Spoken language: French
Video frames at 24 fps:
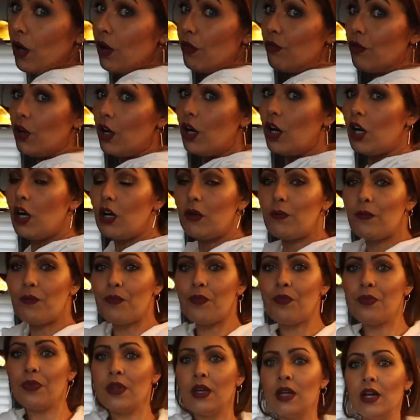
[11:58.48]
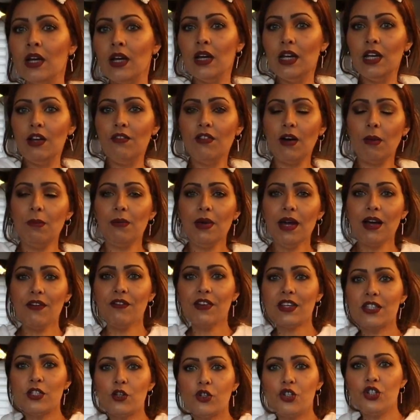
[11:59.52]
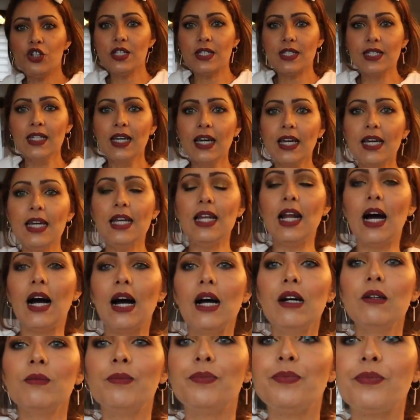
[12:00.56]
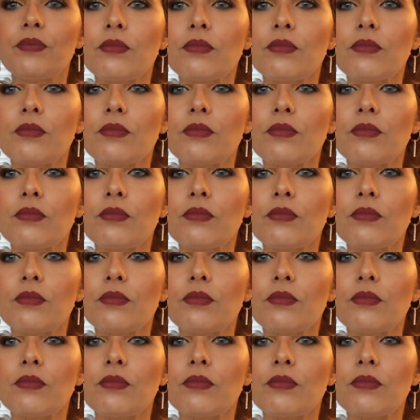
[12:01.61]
Hein, voilà. Il va bien avec ce jeans gris-là.